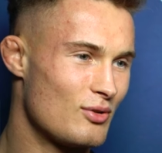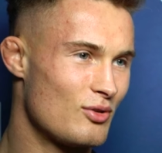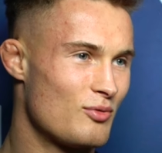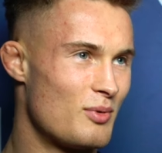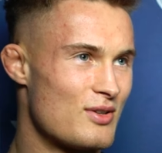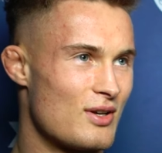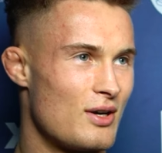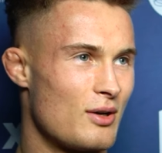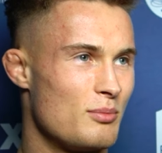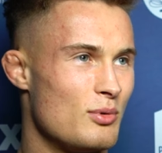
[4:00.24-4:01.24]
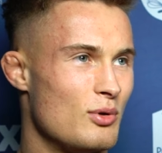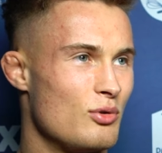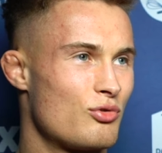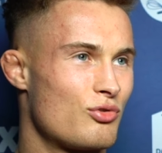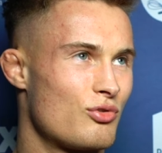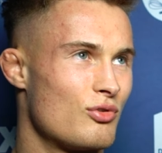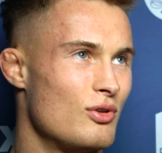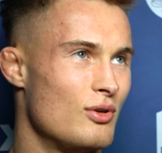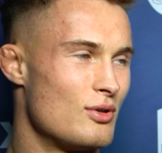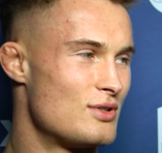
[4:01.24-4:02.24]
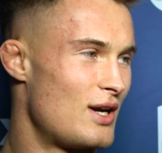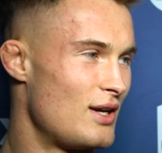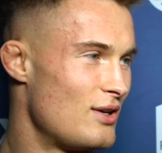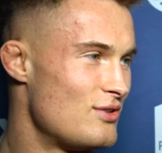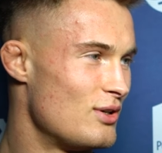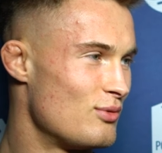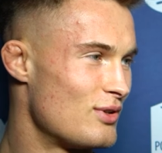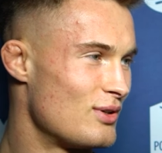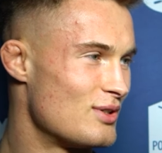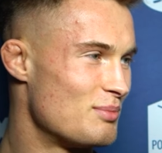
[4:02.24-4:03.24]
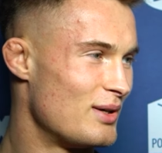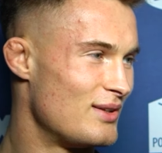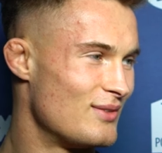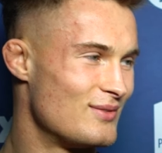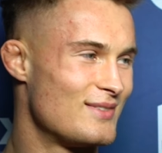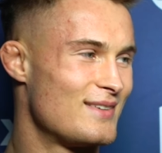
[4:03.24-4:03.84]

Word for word: to z Berserkerach było już od zarania dziejów, z tego co pamiętam.